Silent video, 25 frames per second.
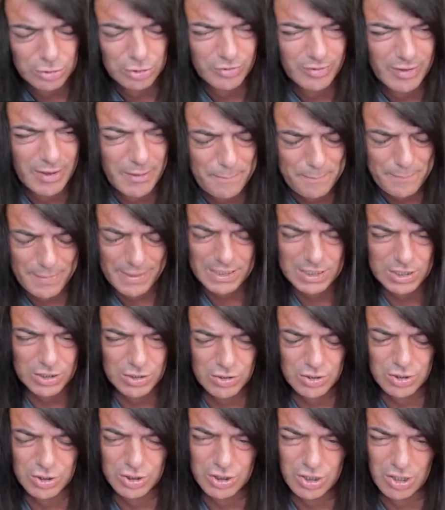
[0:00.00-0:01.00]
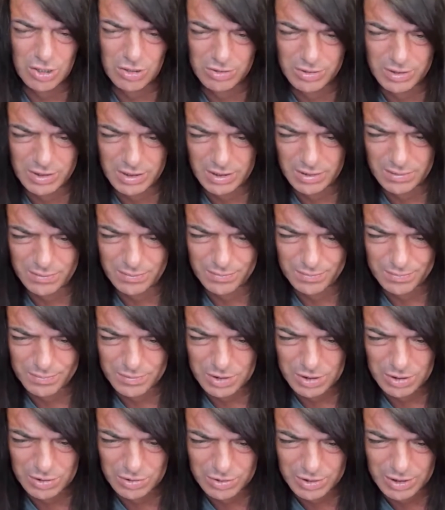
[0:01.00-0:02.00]
dove hai perso soldi,
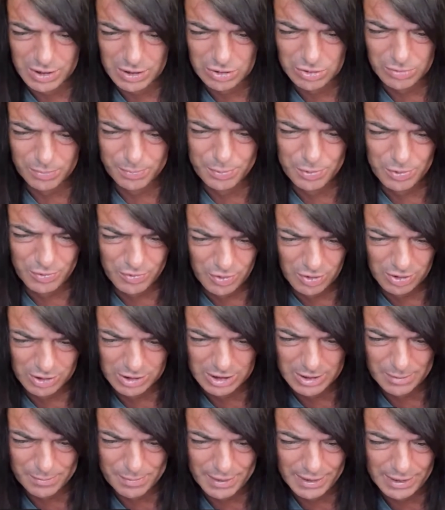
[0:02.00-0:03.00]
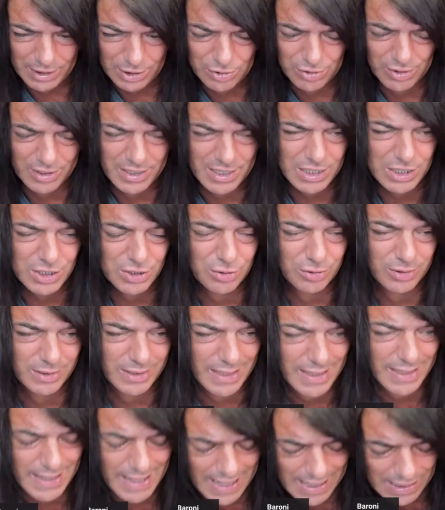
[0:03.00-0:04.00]
te l'ho detto più volte perché ti ho chiesto
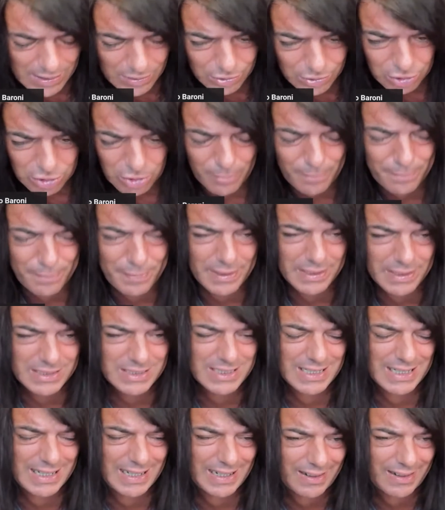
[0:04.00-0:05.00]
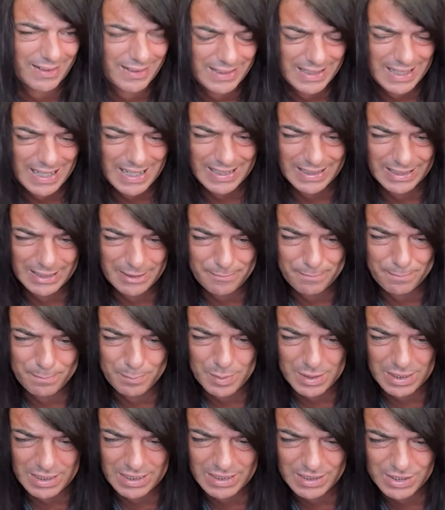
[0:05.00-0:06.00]
dell'auto per scartare
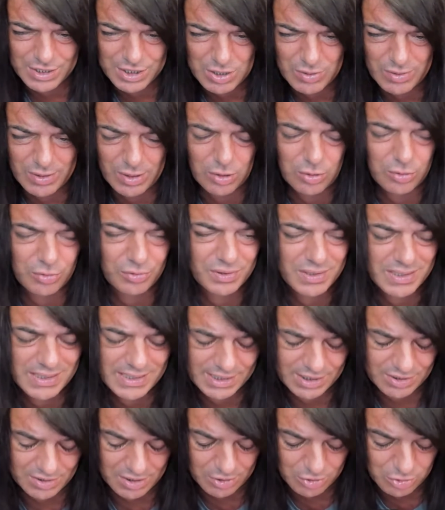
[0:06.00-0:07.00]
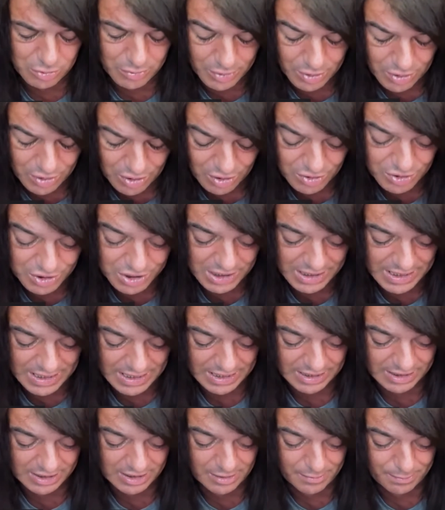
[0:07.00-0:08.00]
perché c'è una condizione numerologica
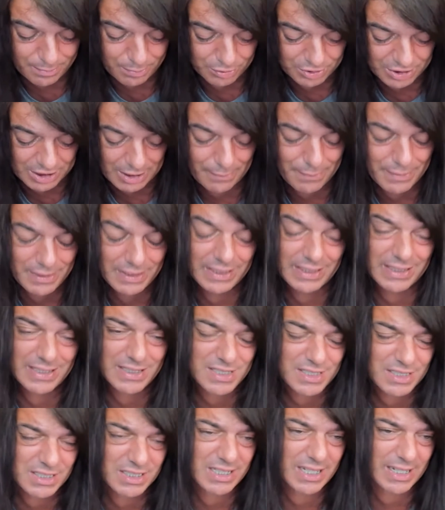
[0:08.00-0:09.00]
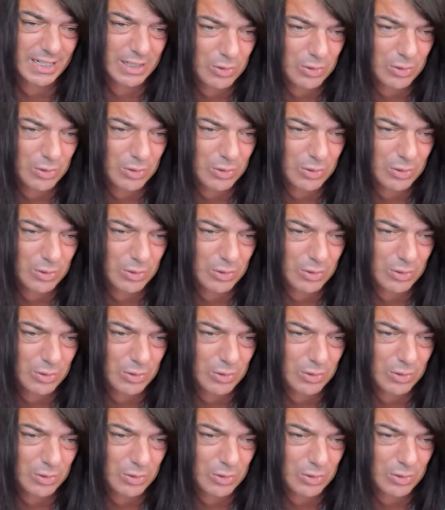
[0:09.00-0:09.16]
che ti potrebbe dire sì è